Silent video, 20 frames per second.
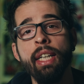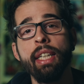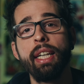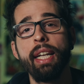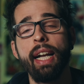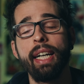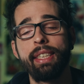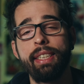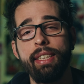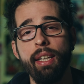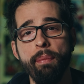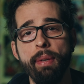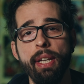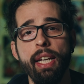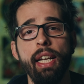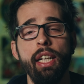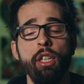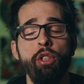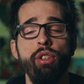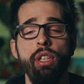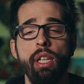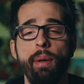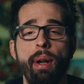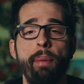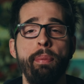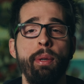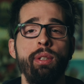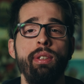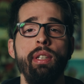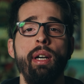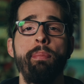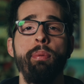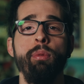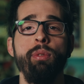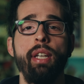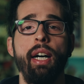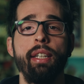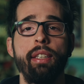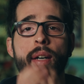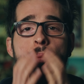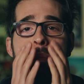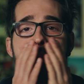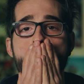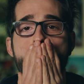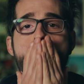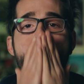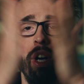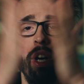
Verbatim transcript: Grazie mille, ci vediamo alla prossima puntata.